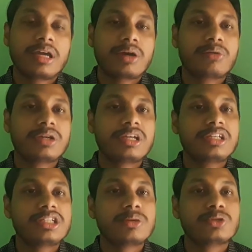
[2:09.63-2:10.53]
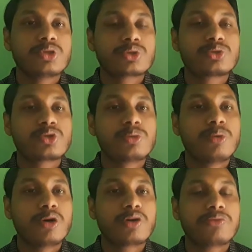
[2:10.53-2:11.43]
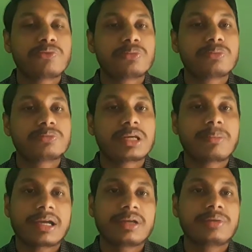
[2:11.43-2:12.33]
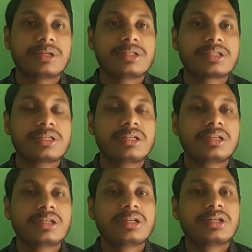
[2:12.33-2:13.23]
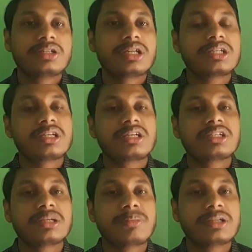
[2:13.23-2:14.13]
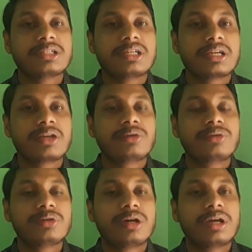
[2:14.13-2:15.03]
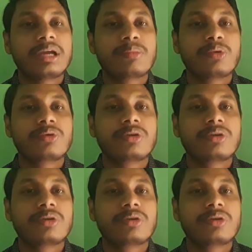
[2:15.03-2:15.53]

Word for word: এখন এই যে যতটুকু বরফ তার বাকি রয়েছে সেটা নিয়ে সে বাজারে গেল এবং